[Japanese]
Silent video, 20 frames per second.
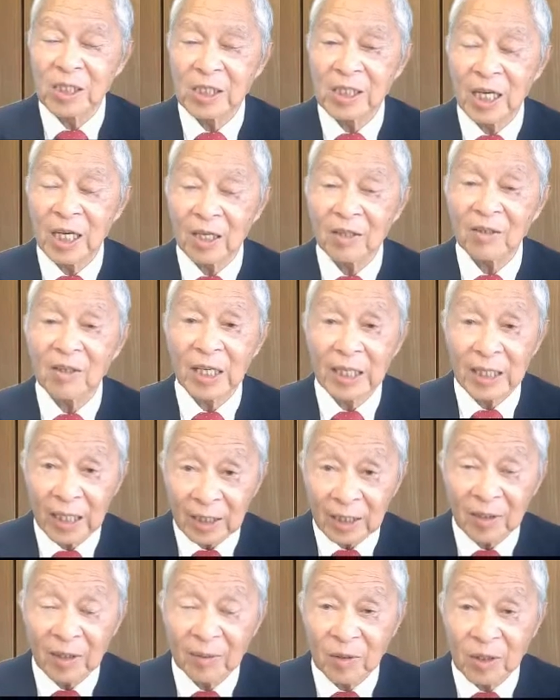ち歩か
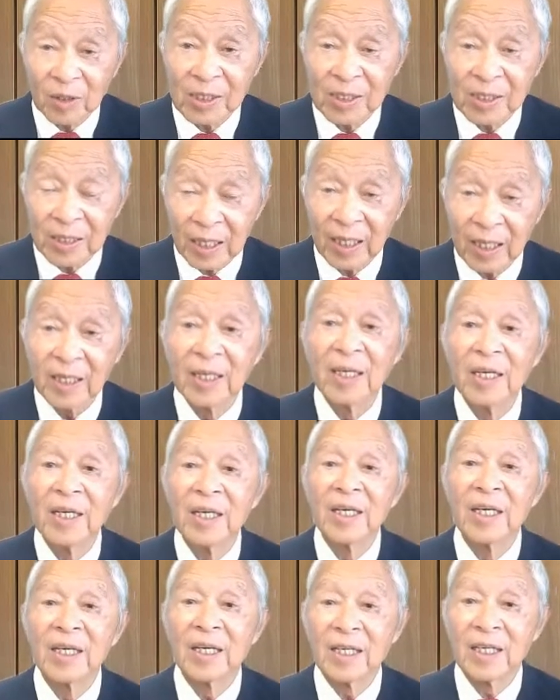なくてもですね、
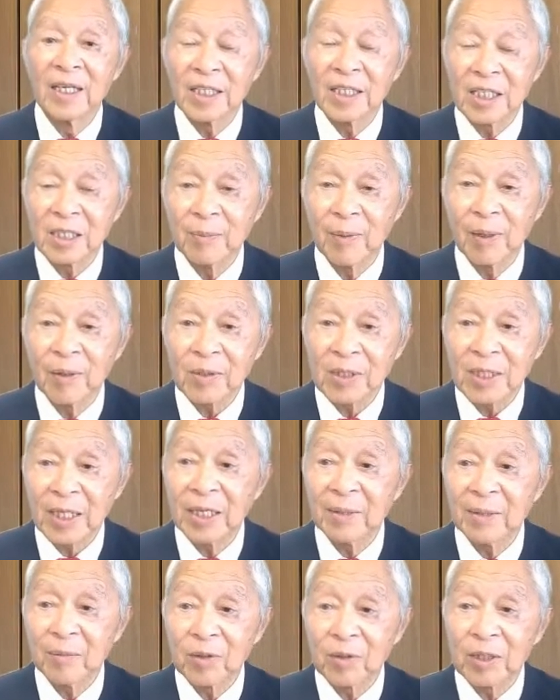えー、スマホ
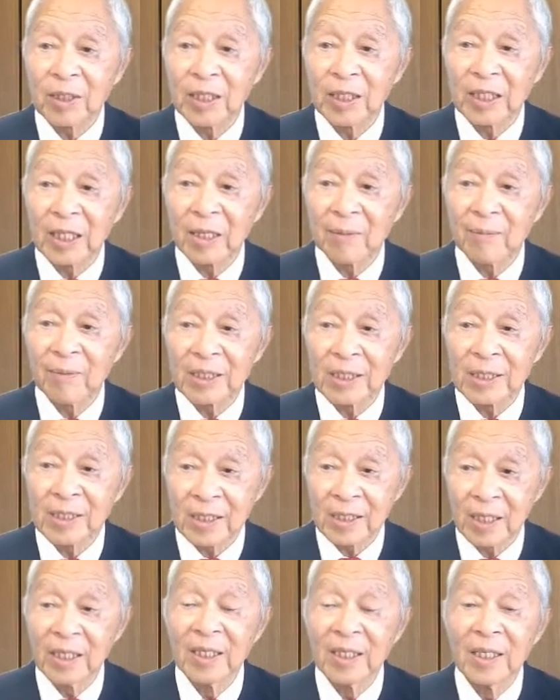さえ持っていければで
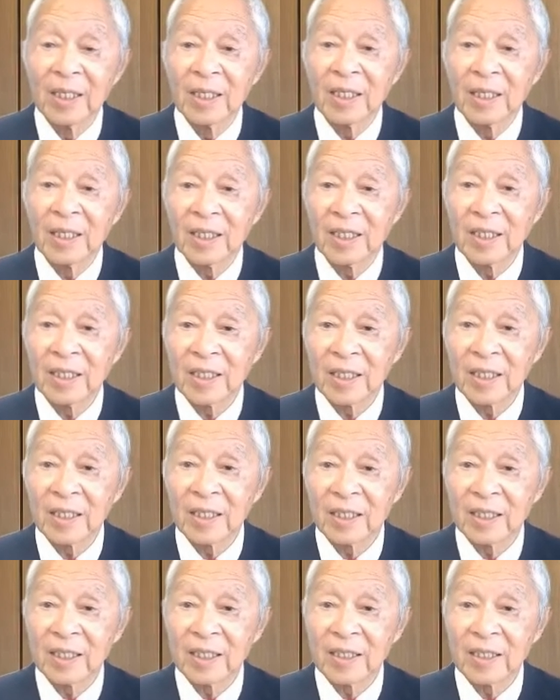すね、
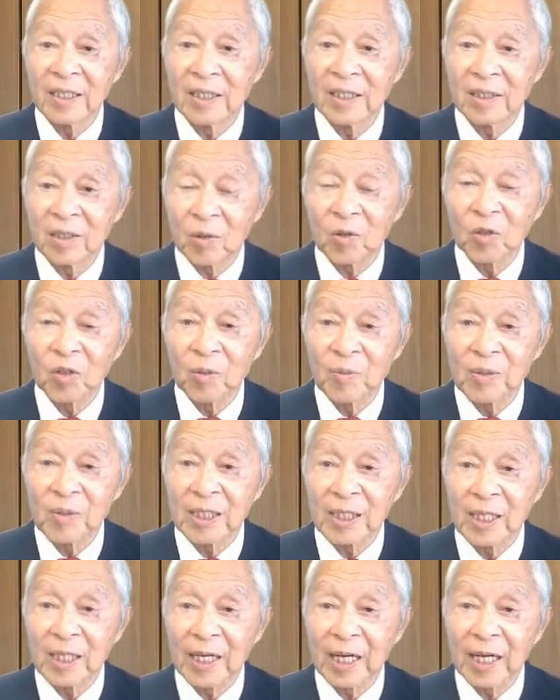えー、どこの
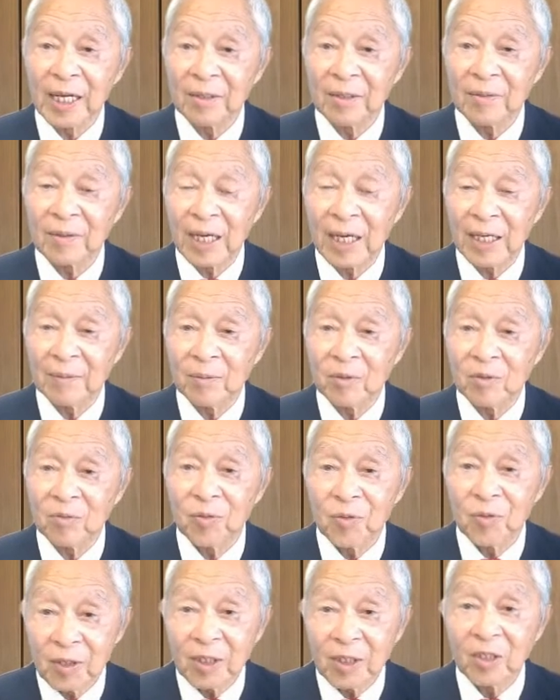店で買い買い物、
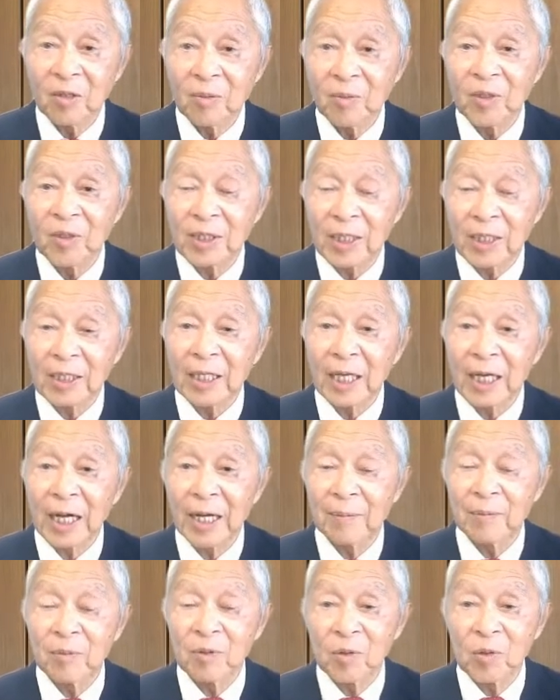不意に思い立って
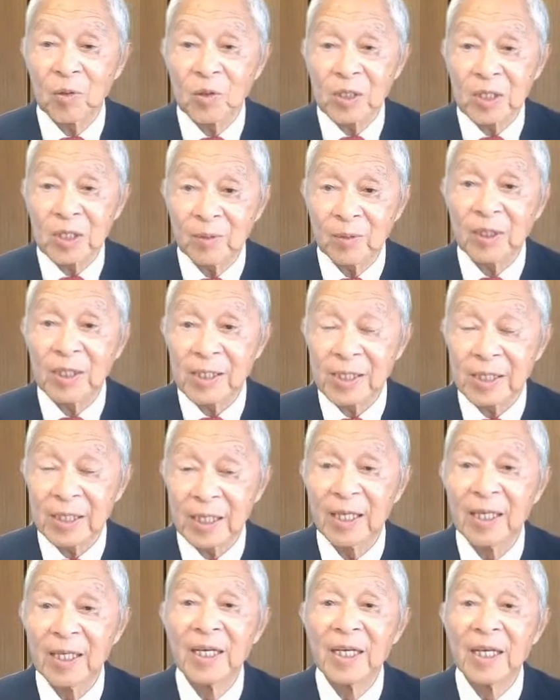買い物をしてもです
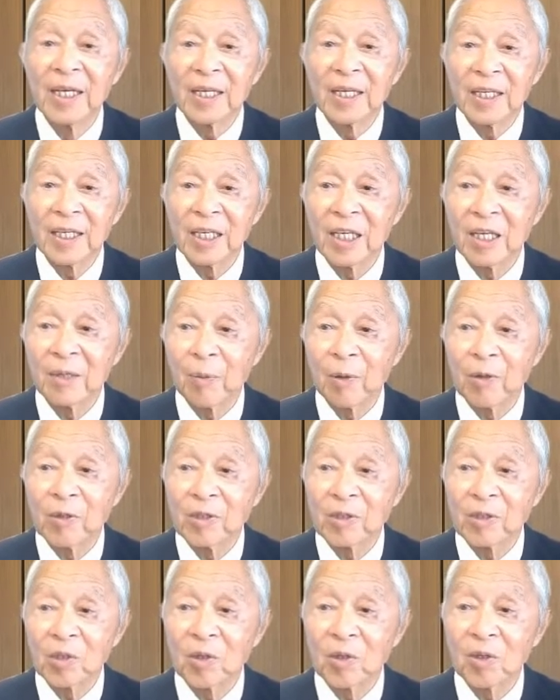ね、えー、
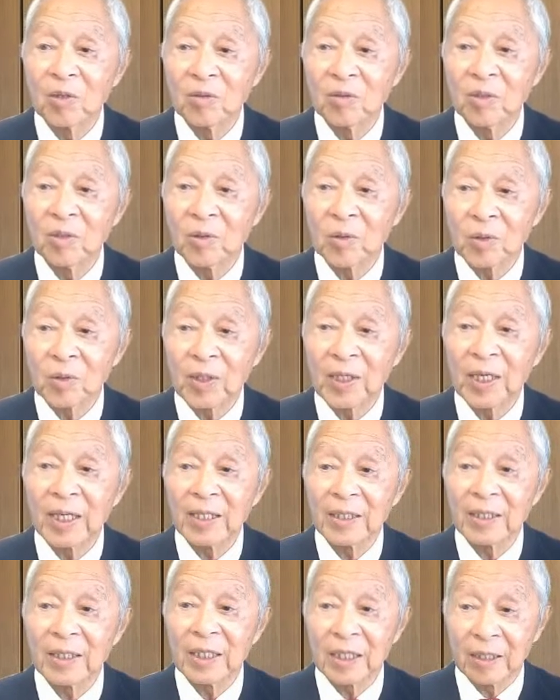ポイントを売ること
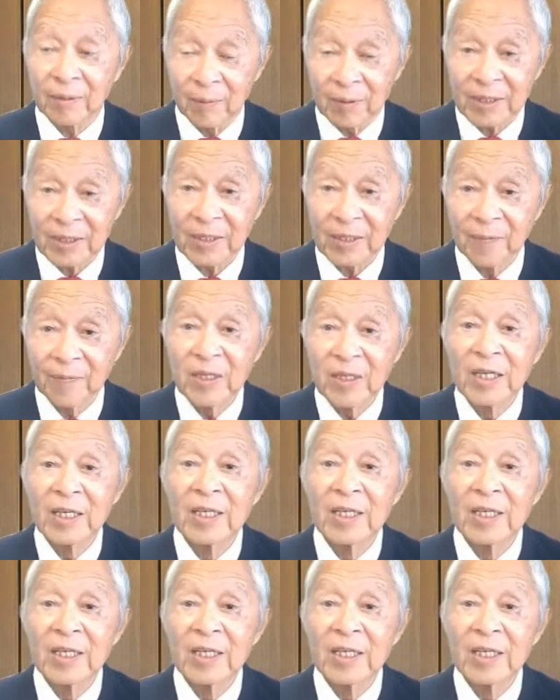ができます。